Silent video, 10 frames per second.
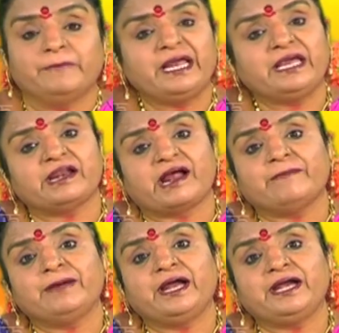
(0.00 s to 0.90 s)
మనకి
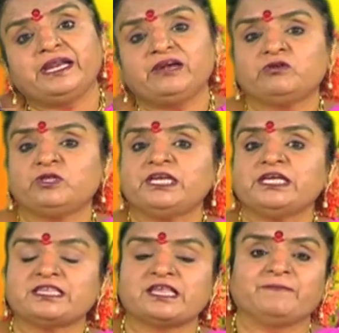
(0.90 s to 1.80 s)
రామాయణంలో
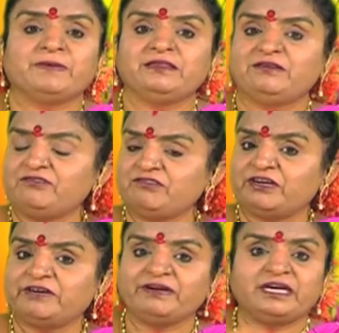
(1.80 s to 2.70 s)
దీనికి
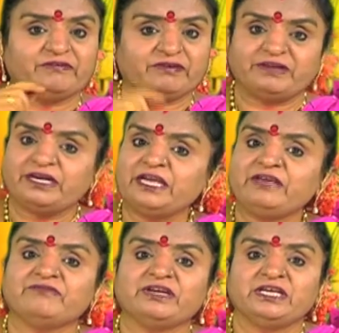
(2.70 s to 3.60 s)
సంబంధించినటువంటి వివరణ
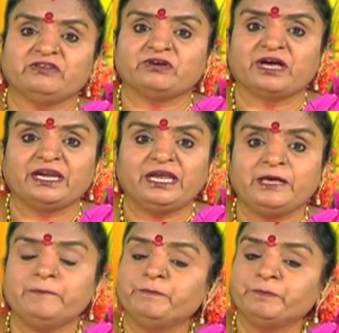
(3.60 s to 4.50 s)
ఇవ్వలేదు కానీ
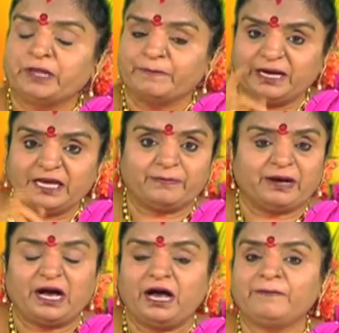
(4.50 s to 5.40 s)
మనకి
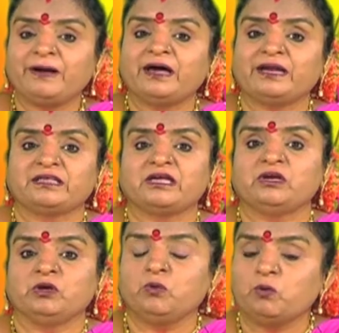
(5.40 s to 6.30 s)

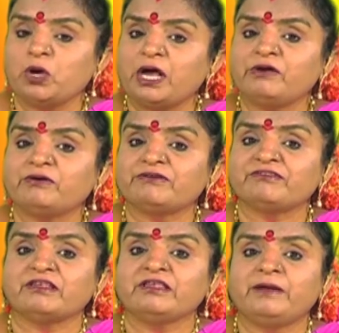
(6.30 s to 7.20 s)
మహాభారతంలో ఒకనొక
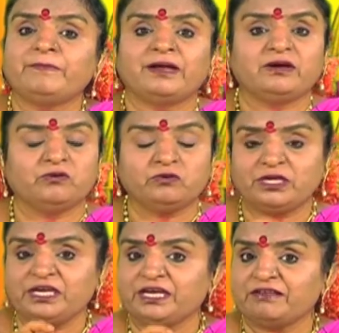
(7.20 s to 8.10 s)
సందర్భంలో
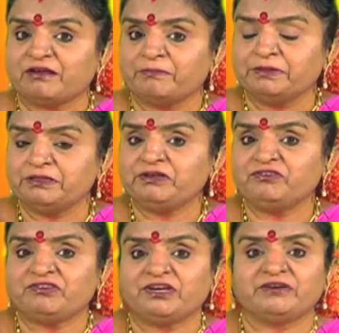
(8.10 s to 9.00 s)
దీనికి
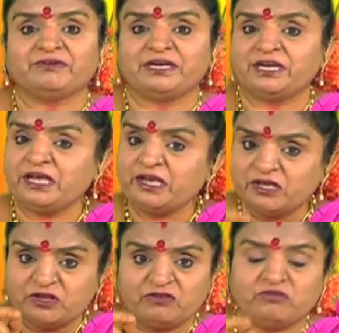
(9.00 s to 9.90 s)
సంబంధించినటువంటి
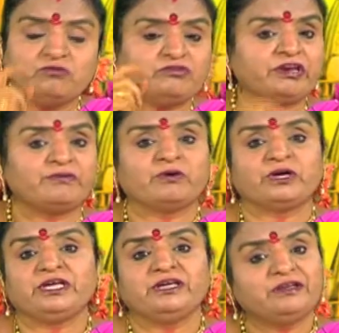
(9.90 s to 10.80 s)
సూచన
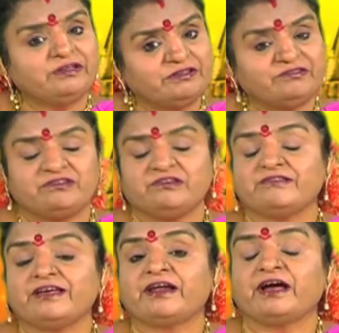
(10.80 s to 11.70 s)
ఒకటి
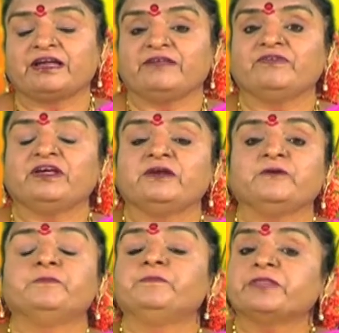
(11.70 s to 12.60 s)
చేశారు ఆ
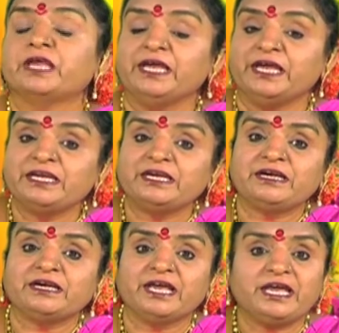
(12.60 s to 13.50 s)
గ్రంథంలో
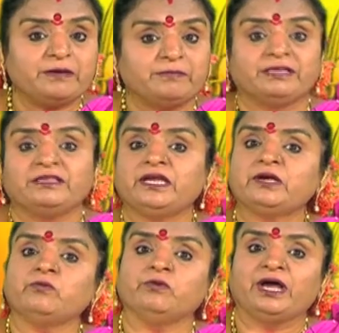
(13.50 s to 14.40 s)
ఏంటంటే ఈ మంధర
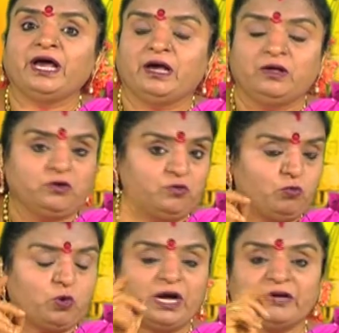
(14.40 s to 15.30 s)
కూడా
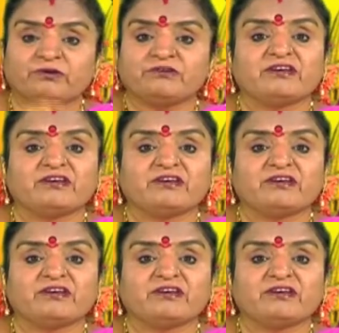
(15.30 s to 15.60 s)
ఒకనొక